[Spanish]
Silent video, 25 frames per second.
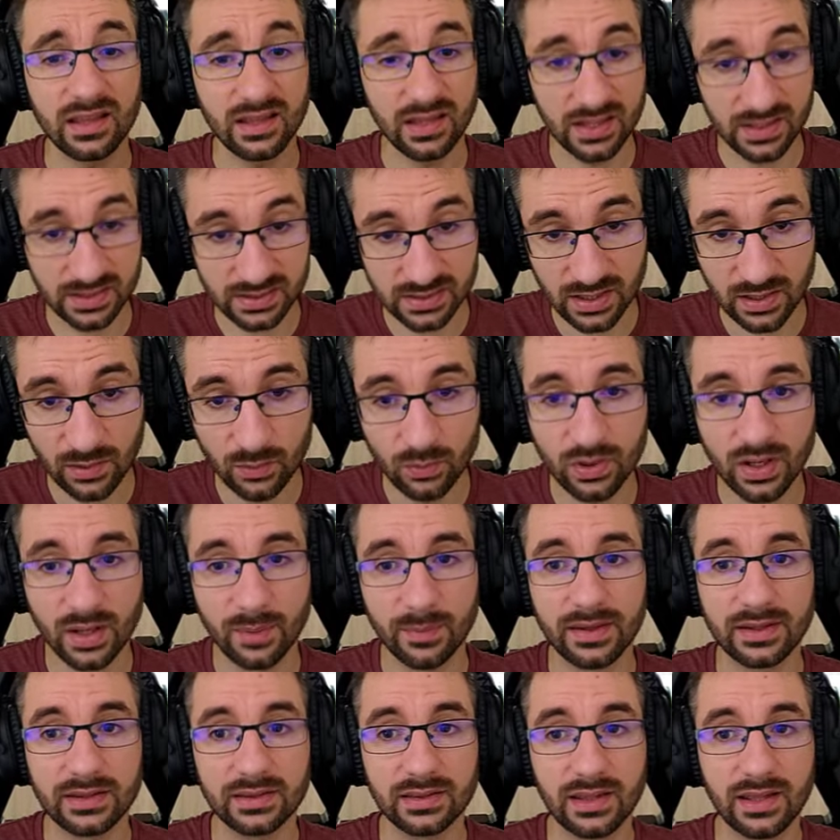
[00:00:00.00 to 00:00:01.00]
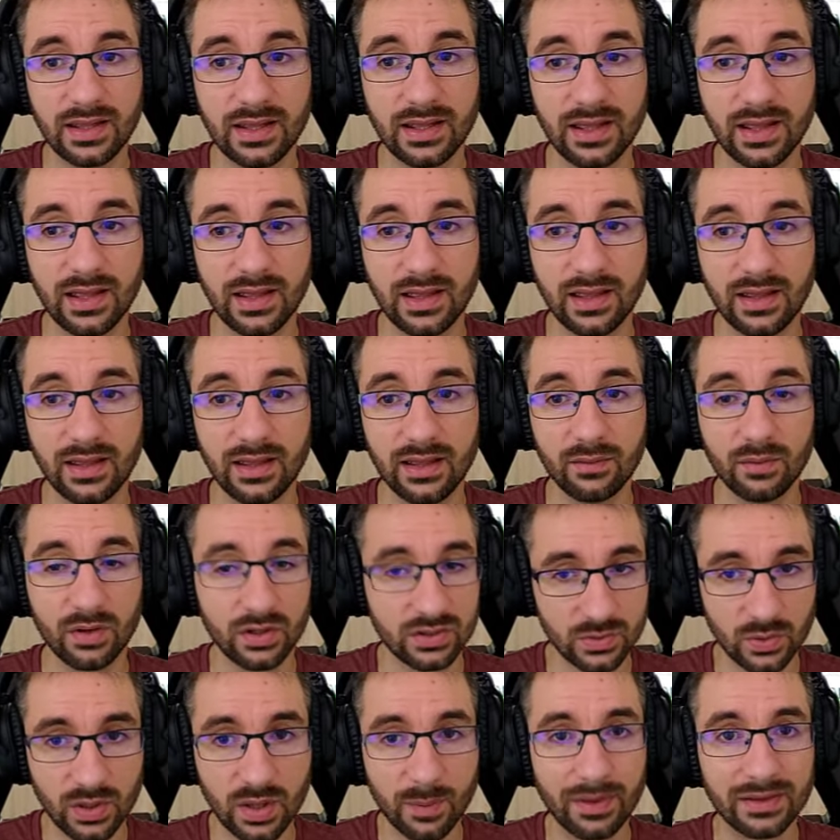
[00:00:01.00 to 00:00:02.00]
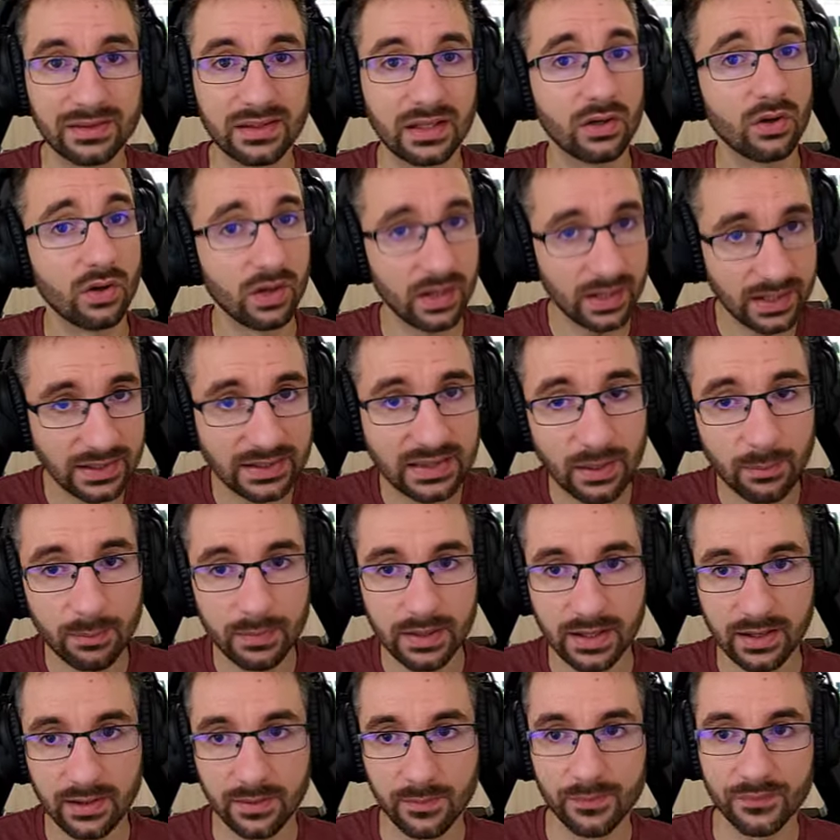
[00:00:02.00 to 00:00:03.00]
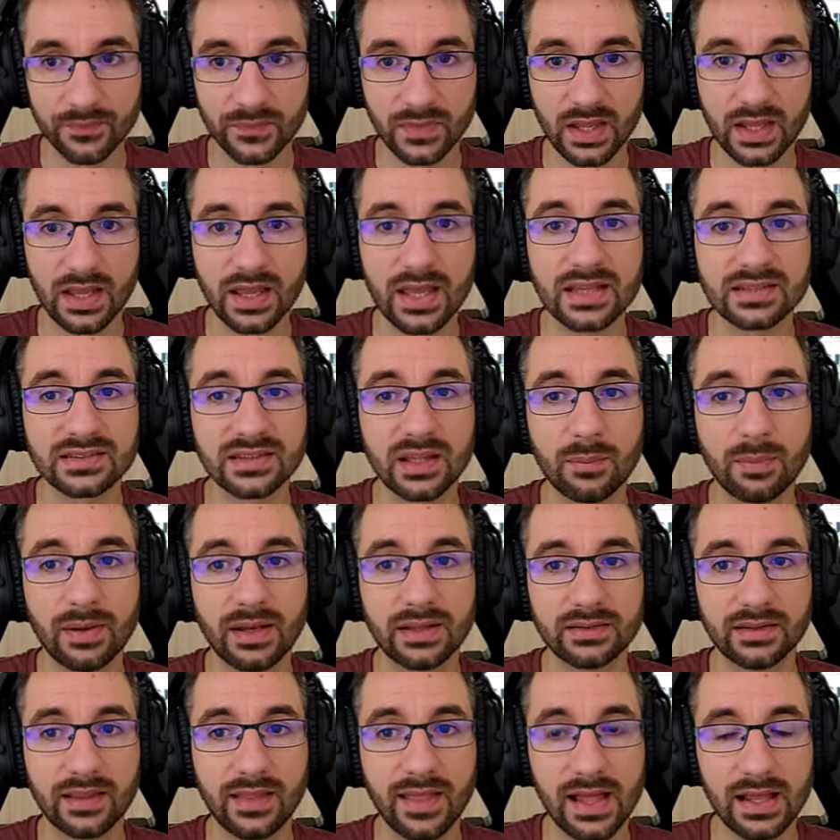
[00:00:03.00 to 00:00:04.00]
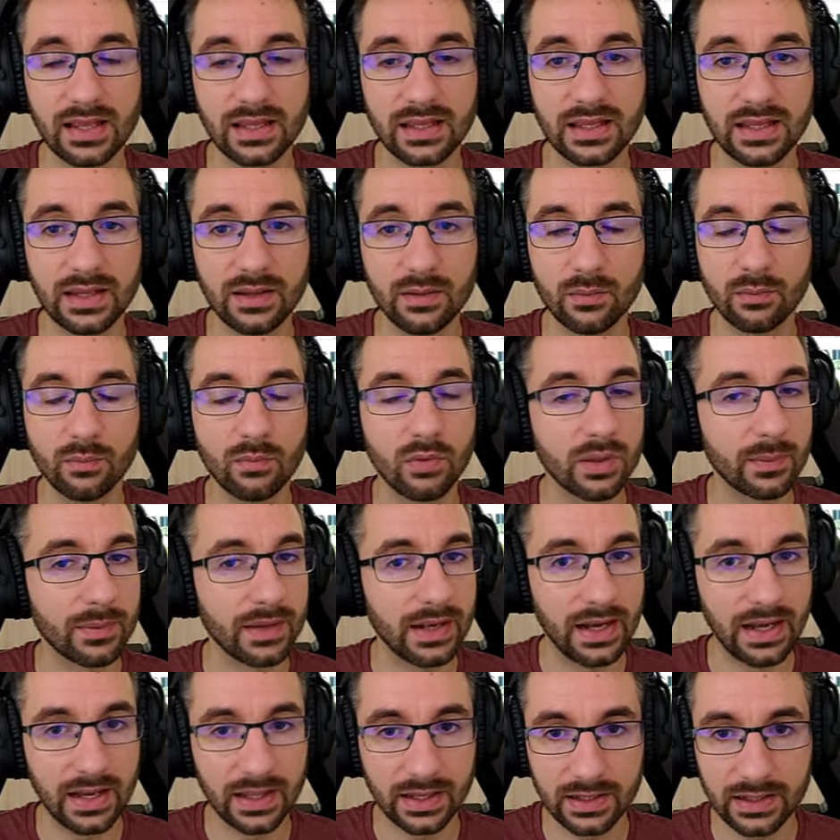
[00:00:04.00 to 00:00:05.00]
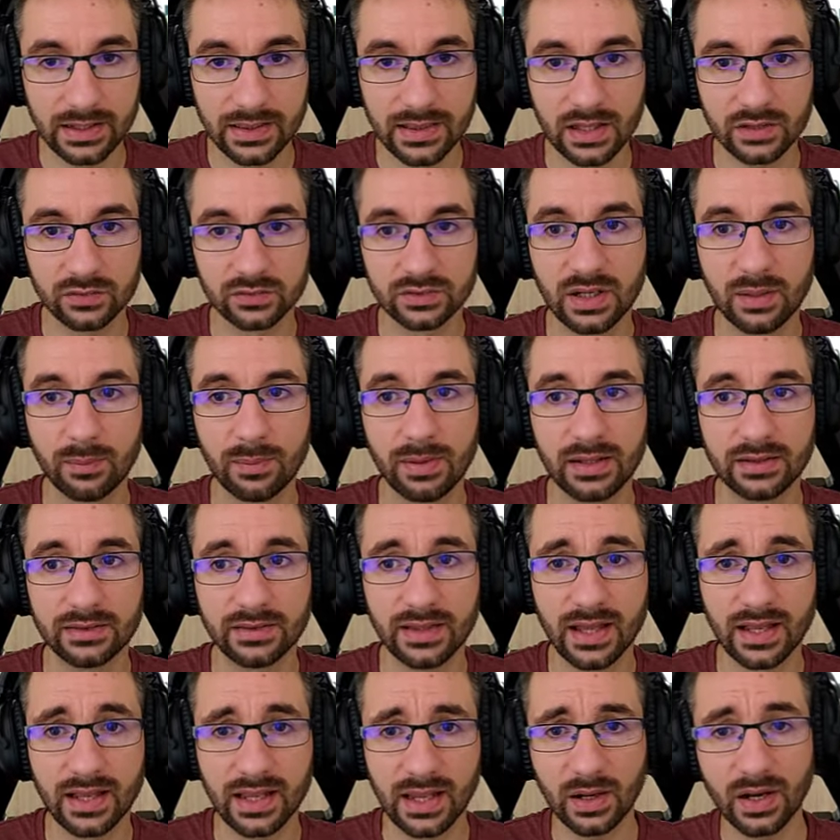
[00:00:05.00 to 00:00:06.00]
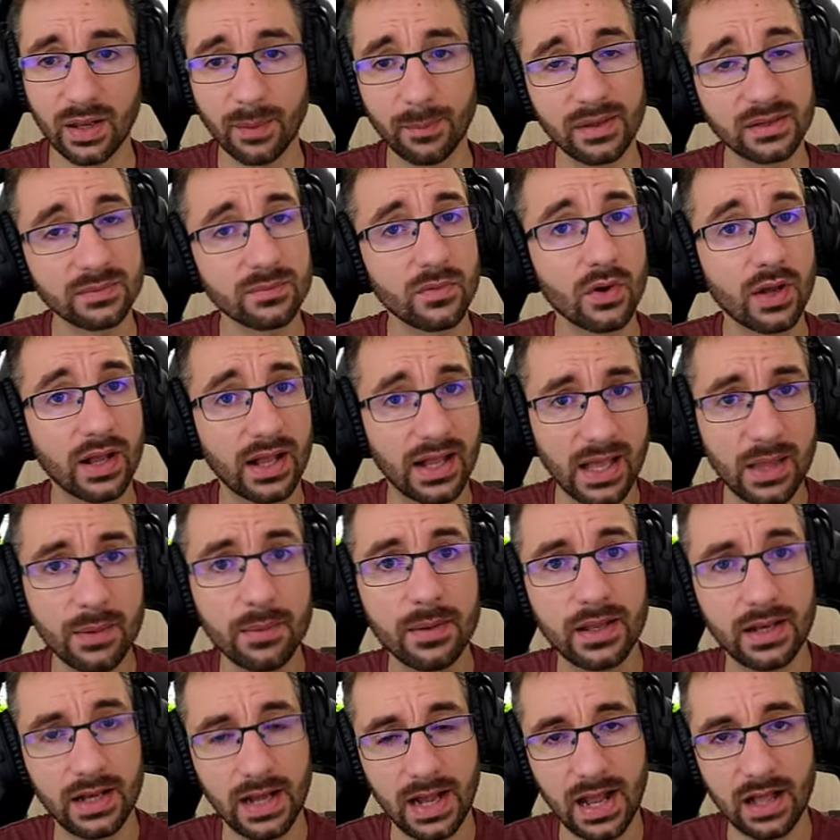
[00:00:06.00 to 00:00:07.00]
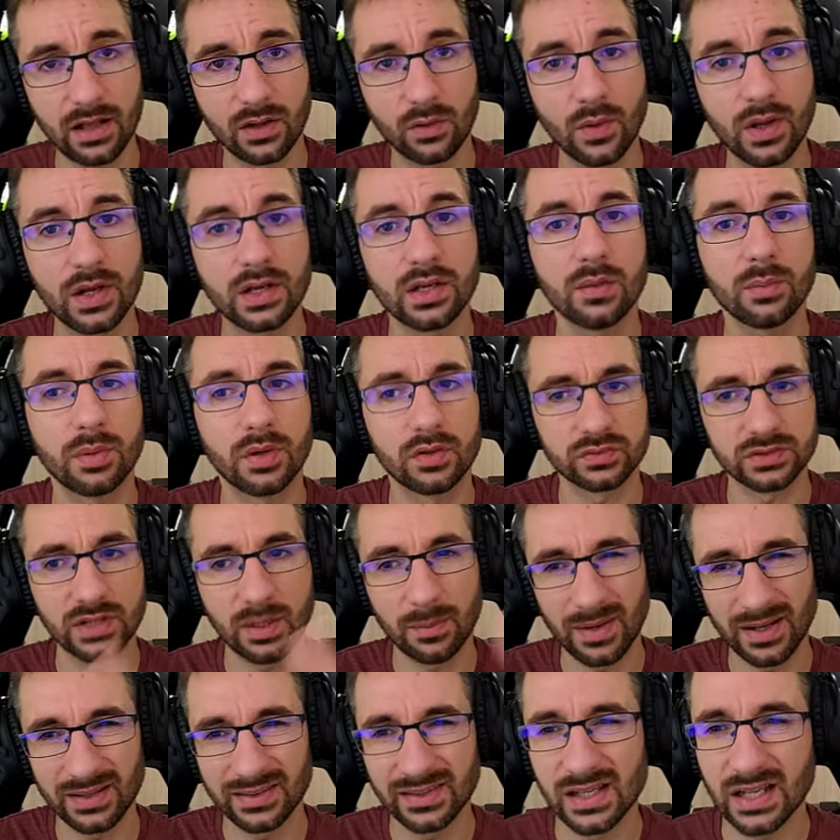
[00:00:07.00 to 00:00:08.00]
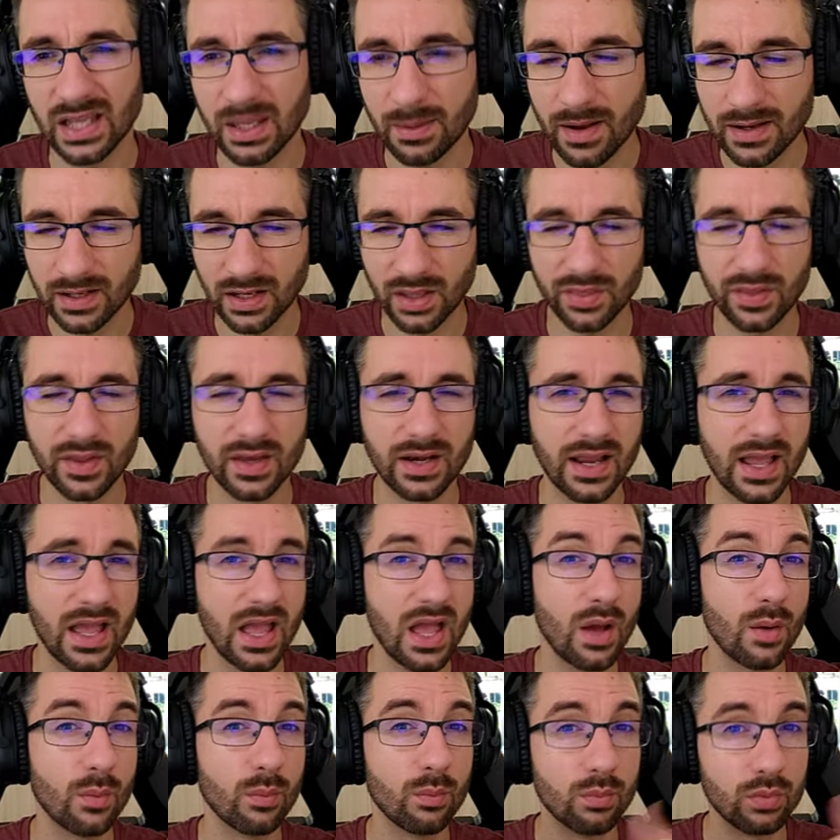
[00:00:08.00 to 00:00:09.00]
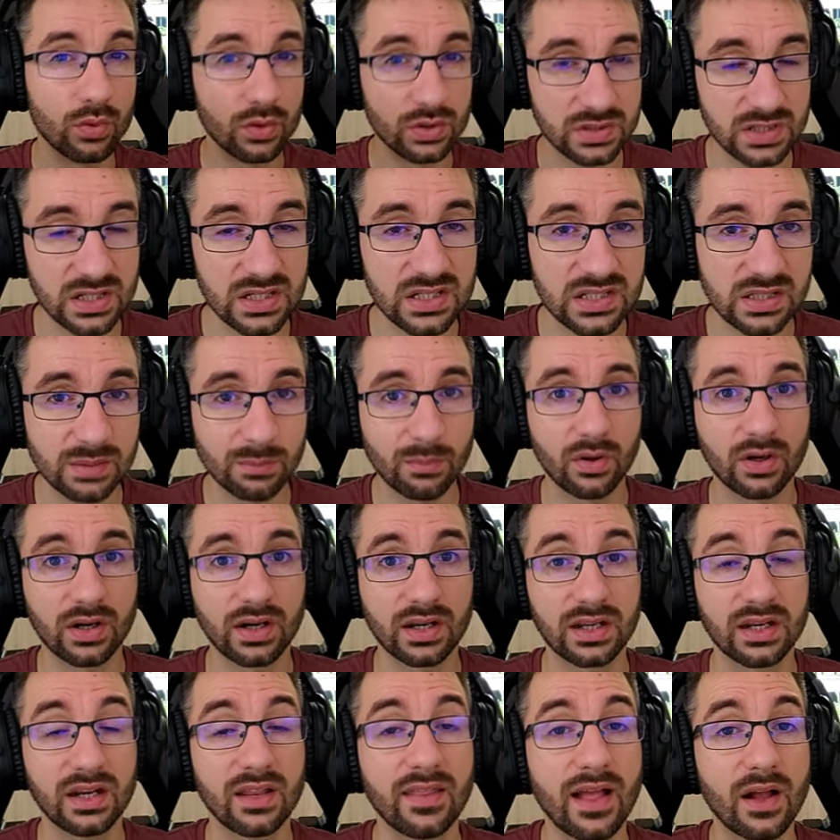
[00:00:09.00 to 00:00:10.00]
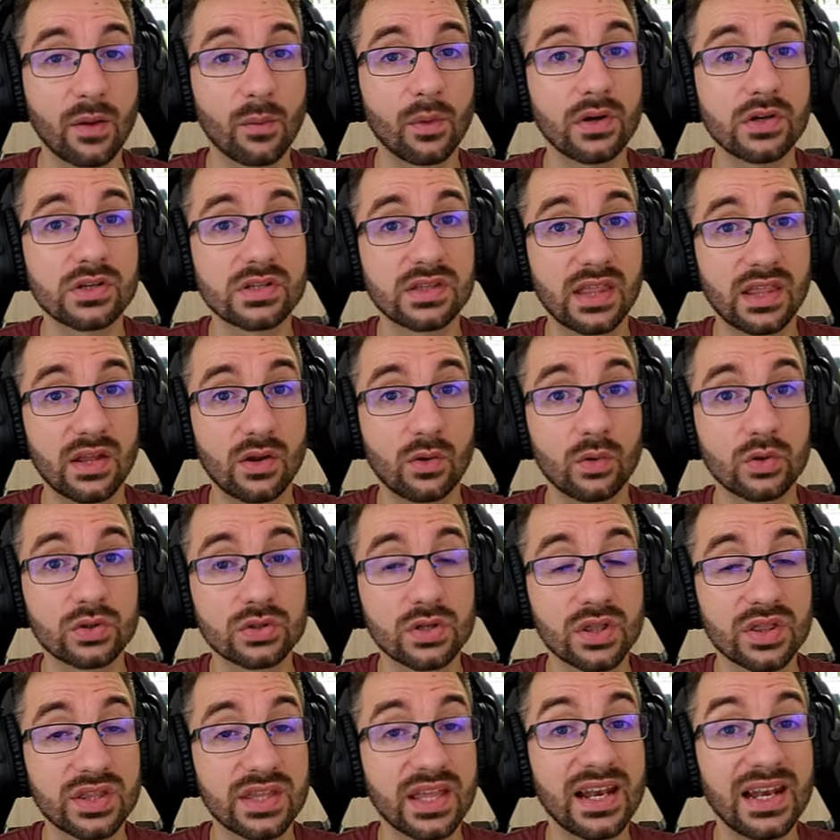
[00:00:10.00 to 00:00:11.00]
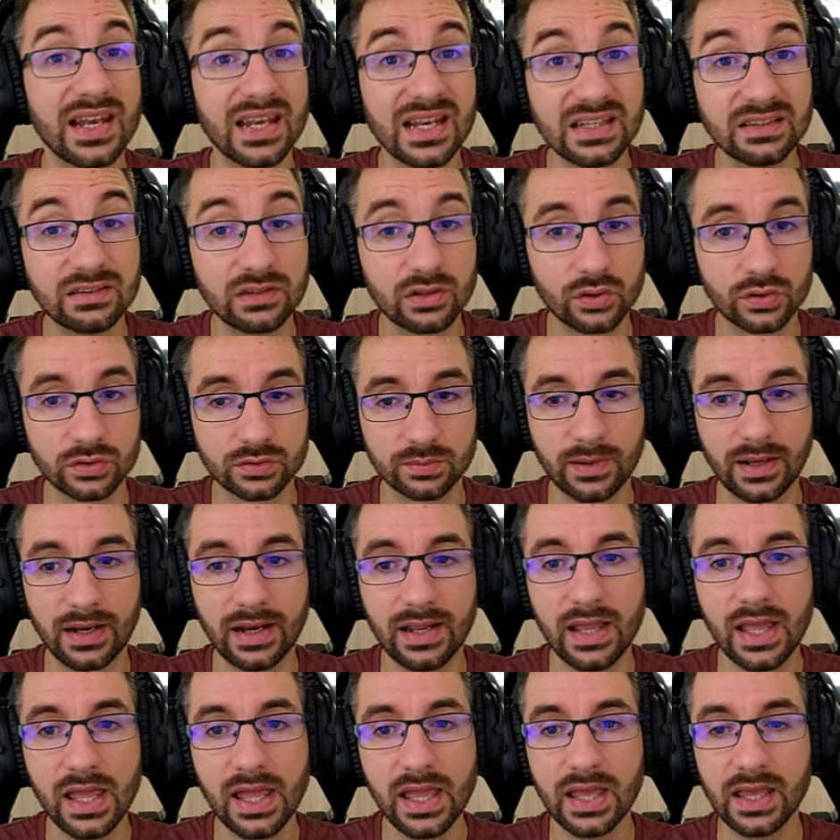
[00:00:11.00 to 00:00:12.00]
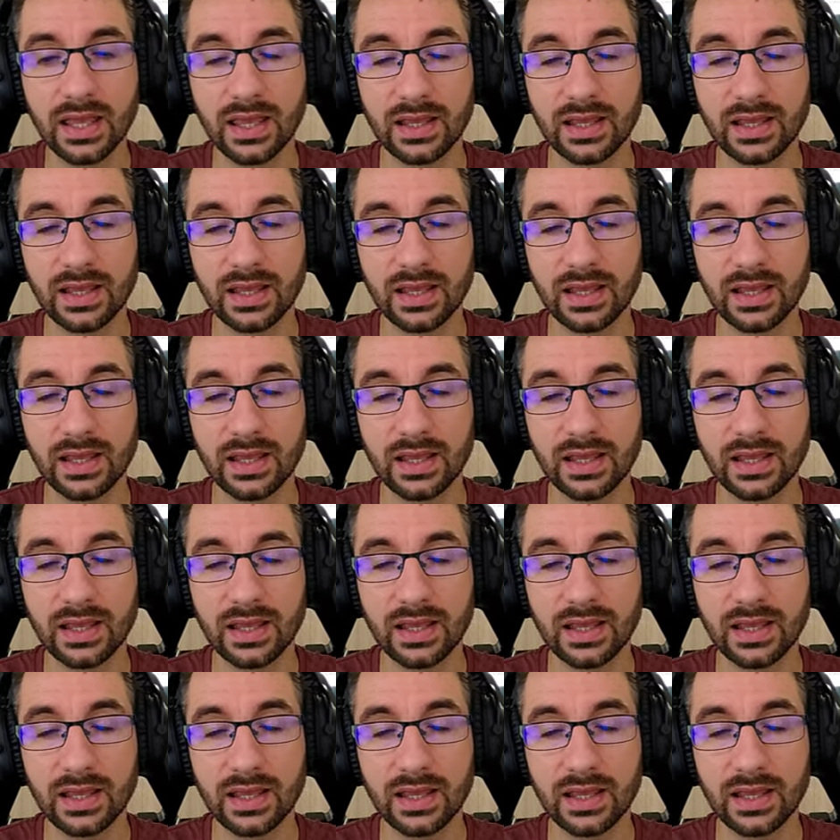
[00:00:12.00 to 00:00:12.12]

y seguramente, eh, bueno, seguramente no, y también esta planta de aquí muy mal elegida, es una planta que ahora mismo cabe en el acuario, pero es una planta que va a crecer muchísimo, requiere de acuarios de incluso 100 litros, ¿vale?